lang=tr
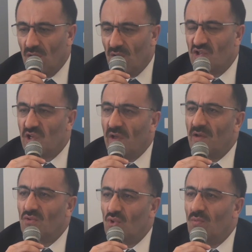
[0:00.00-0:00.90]
e,
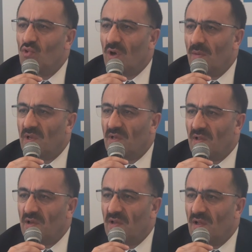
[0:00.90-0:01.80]
şehrin tüm
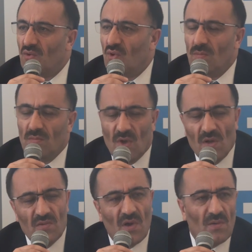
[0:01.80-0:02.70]
dinamikleriyle, tüm
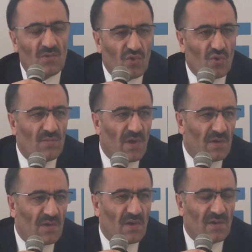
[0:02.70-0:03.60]
diyelim
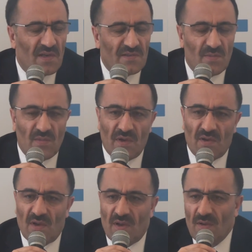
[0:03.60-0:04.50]
kurumlarıyla,
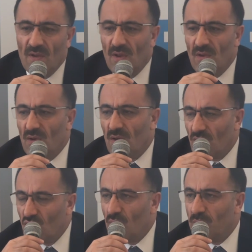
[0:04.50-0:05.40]
kesimleriyle, e,
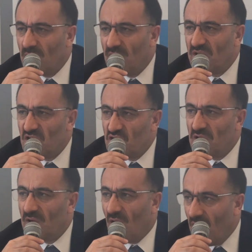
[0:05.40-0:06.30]
gruplarla,
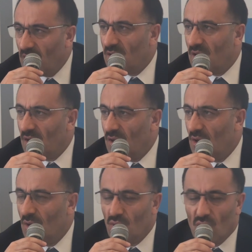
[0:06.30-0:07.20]
kişileri, halkla
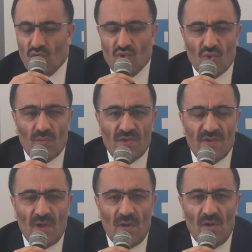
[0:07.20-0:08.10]

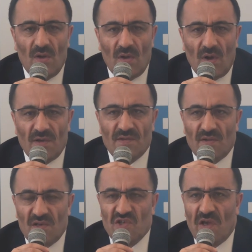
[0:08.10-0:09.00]
görüştüğümüzde
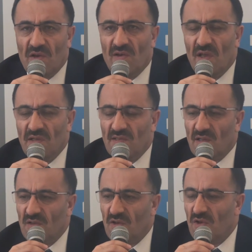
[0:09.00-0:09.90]
aslında şehrin ne
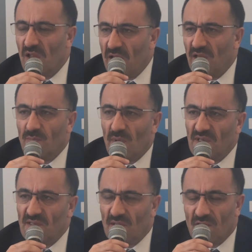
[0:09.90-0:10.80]
istediğini, nereye gitmek
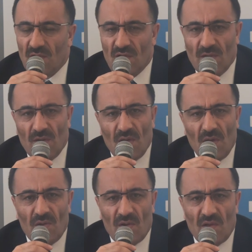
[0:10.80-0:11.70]
istediğini
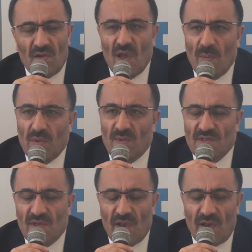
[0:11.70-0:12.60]
ya da ne
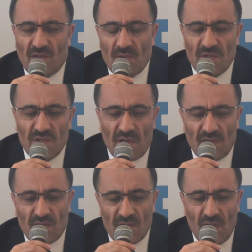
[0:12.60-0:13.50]
yapılması gerektiğini bir
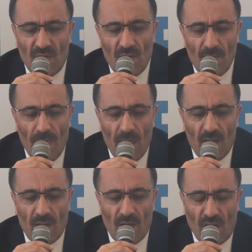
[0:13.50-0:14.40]
şekilde de
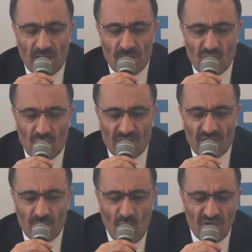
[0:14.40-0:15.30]
e, anlamış oldunuz.